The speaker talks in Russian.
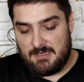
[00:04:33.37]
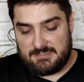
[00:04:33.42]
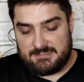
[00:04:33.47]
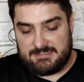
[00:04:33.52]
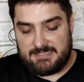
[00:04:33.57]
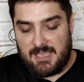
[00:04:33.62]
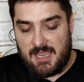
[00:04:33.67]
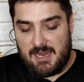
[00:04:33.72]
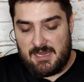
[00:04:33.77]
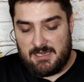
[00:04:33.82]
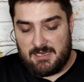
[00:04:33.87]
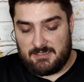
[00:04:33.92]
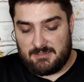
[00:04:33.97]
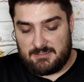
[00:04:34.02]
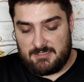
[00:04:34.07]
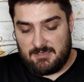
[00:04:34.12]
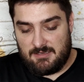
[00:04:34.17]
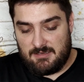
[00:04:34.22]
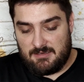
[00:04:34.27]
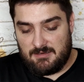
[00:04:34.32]

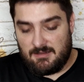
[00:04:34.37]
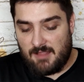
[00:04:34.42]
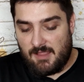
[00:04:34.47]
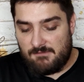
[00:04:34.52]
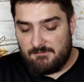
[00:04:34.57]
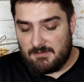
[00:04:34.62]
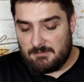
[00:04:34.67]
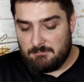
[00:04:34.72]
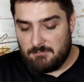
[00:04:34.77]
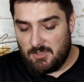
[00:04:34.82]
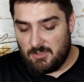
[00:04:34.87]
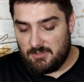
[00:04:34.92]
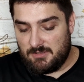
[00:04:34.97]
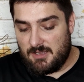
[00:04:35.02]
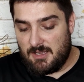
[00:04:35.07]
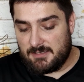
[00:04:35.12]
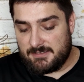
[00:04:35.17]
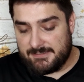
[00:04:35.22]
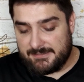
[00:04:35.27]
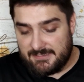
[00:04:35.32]
Сайлент. Головин был
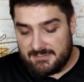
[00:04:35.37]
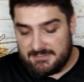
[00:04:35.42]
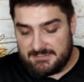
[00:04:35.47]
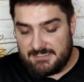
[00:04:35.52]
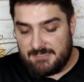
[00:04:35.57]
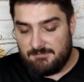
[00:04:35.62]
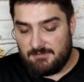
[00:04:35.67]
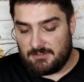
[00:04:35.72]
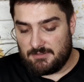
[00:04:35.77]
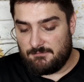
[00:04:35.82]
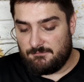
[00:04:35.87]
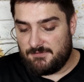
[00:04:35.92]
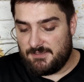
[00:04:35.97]
агрессивен